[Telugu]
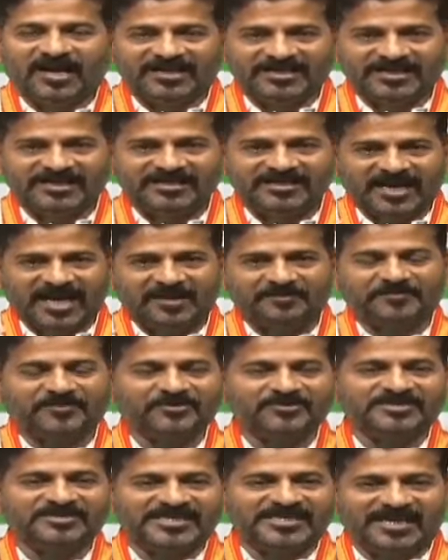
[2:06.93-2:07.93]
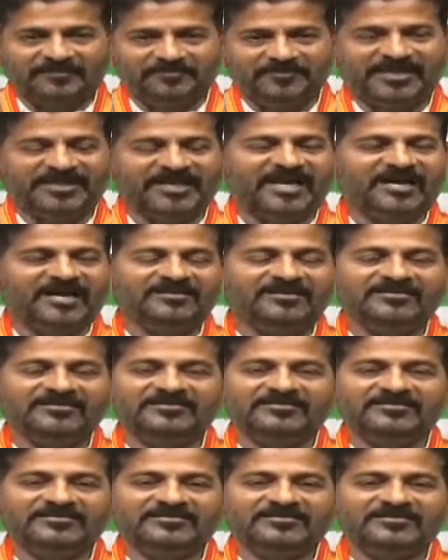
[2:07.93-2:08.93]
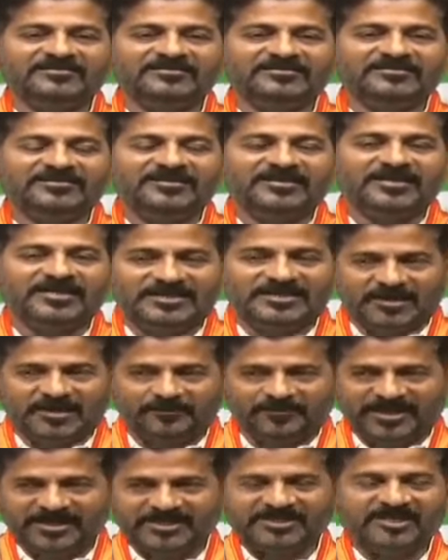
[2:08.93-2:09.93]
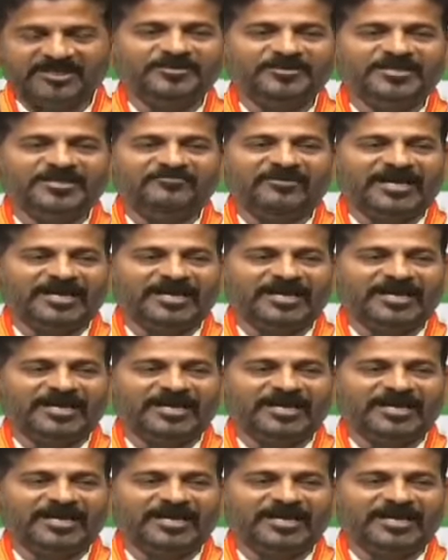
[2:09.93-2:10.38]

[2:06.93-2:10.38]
ఆ ఇన్క్యాప్కు సీఎండిగా డెప్యుటేషన్ మీద